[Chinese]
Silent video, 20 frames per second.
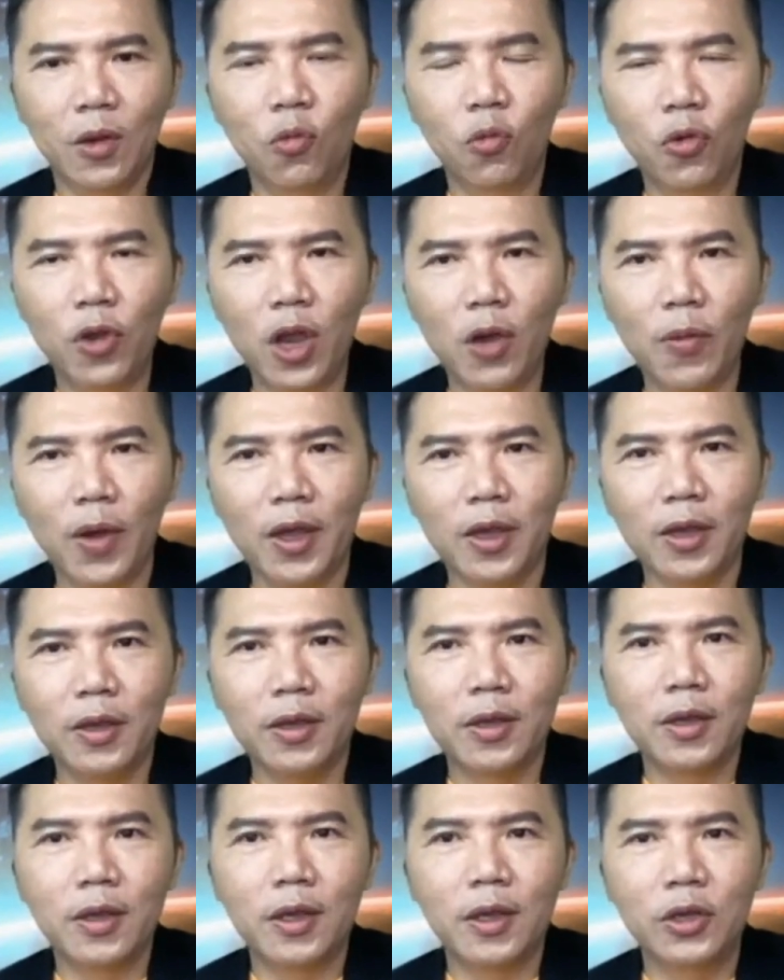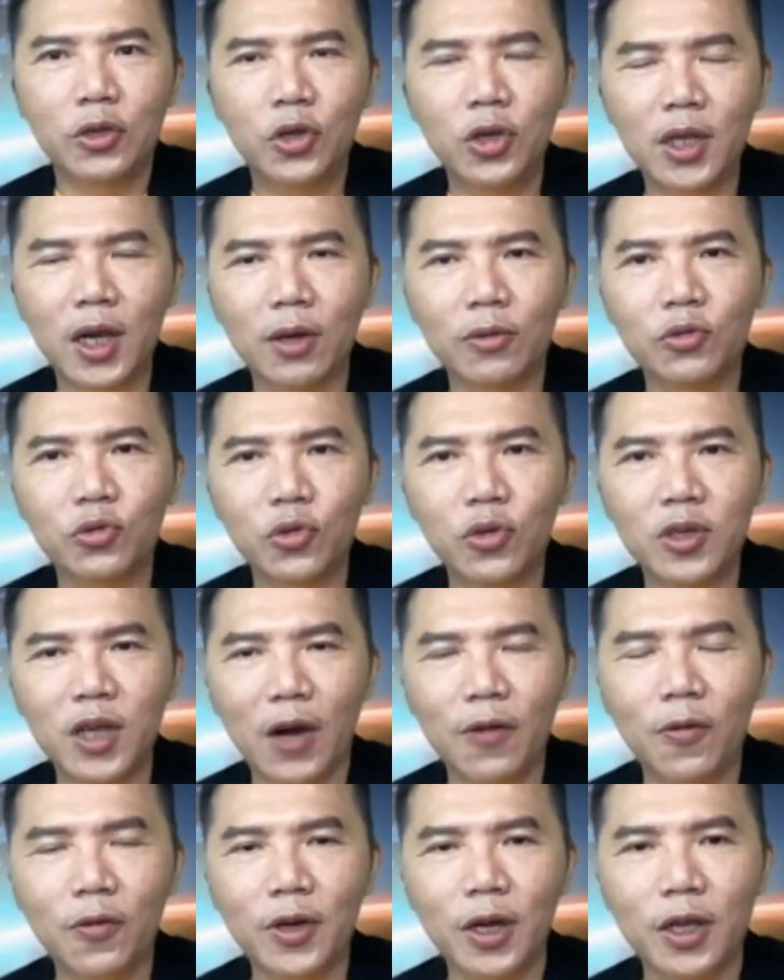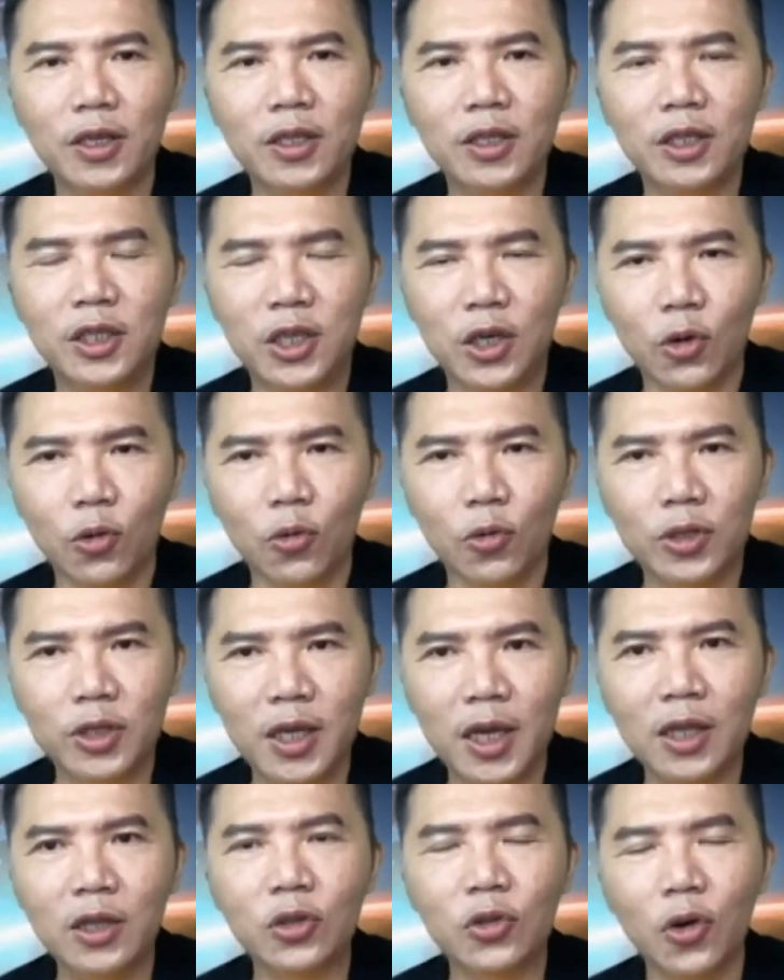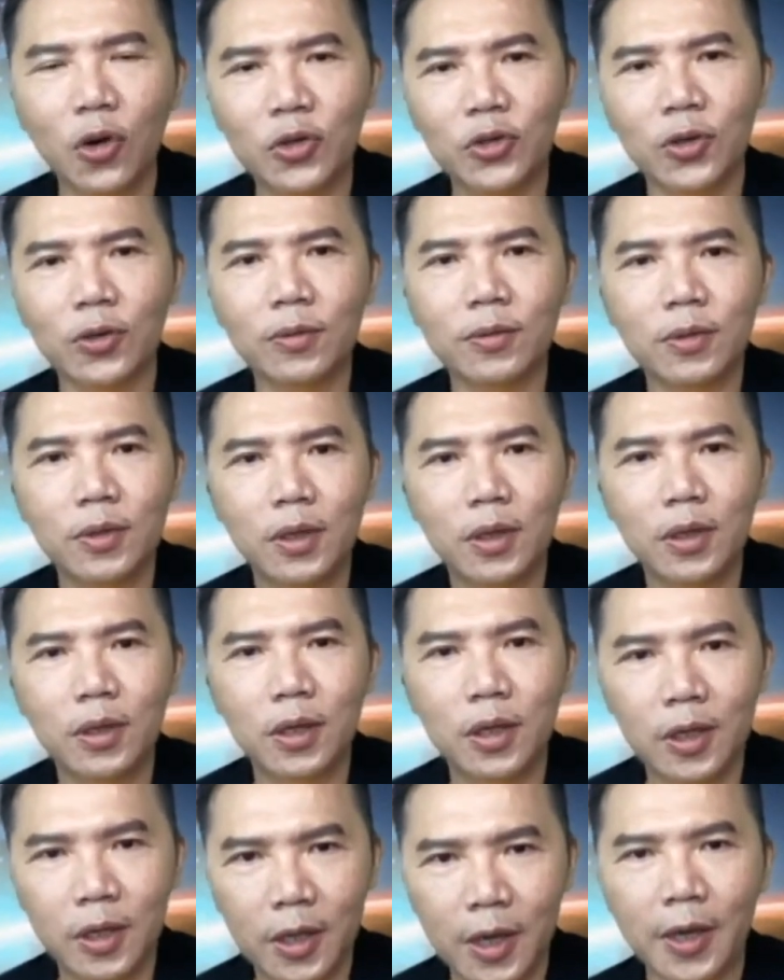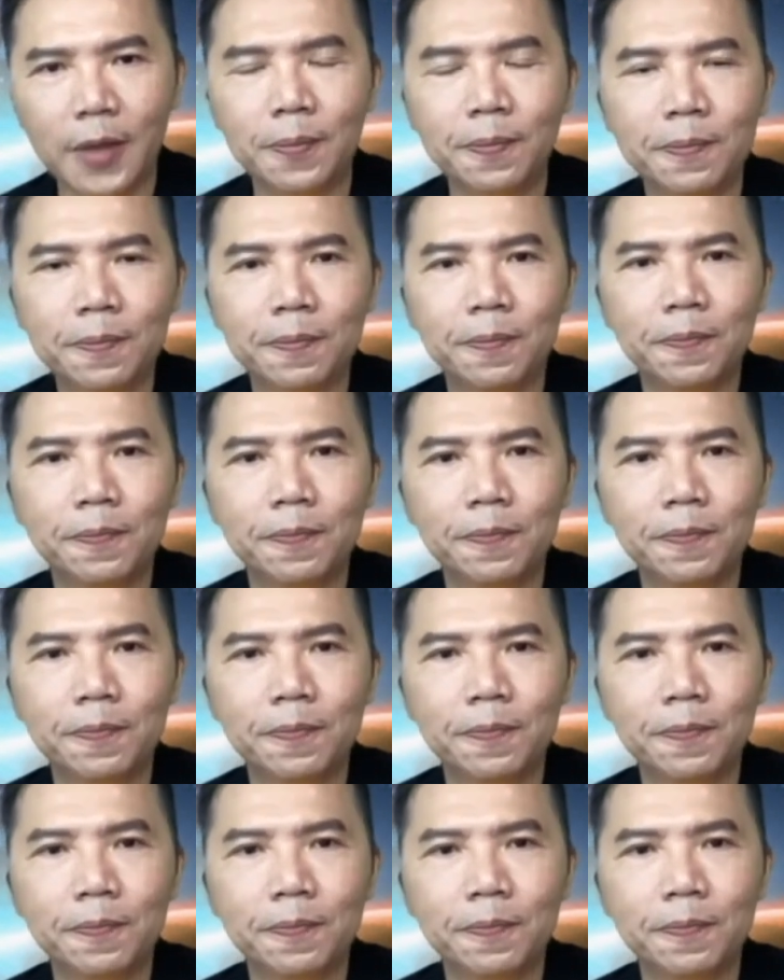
五月尾已去到最高峰的九千多宗一天，